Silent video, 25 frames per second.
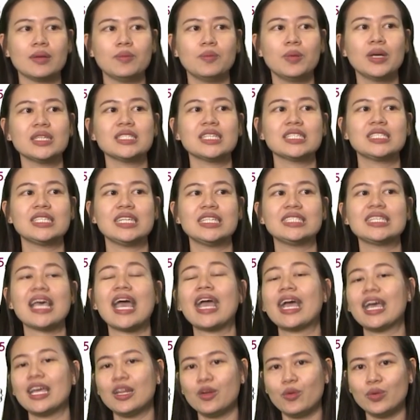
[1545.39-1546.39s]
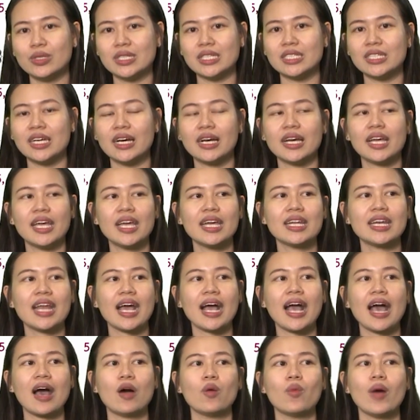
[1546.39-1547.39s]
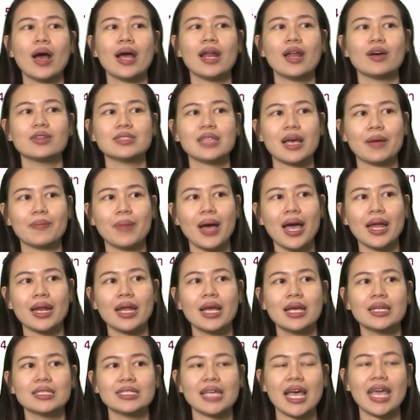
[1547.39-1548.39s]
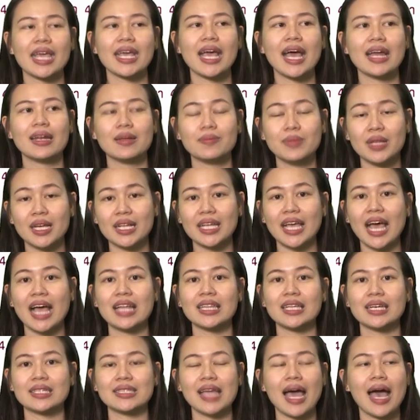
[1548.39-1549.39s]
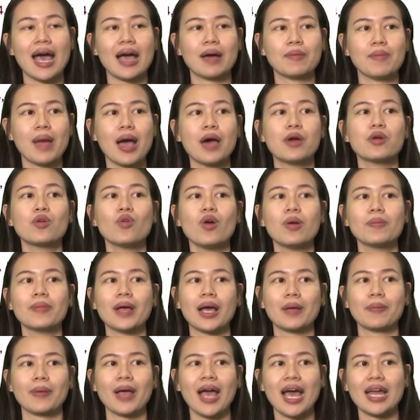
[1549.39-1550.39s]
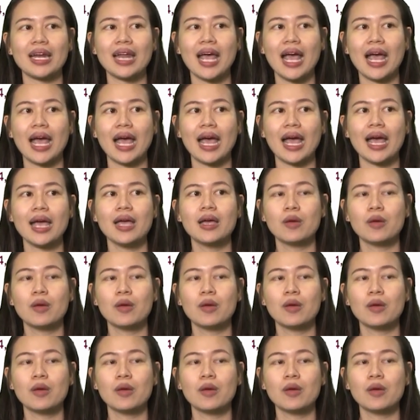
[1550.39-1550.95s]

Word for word: เพื่อจะชี้แจงให้ดูเฉยๆนะคะ ว่าเราสามารถใช้การดำเนินการต่างๆ มาร่วมกับการหา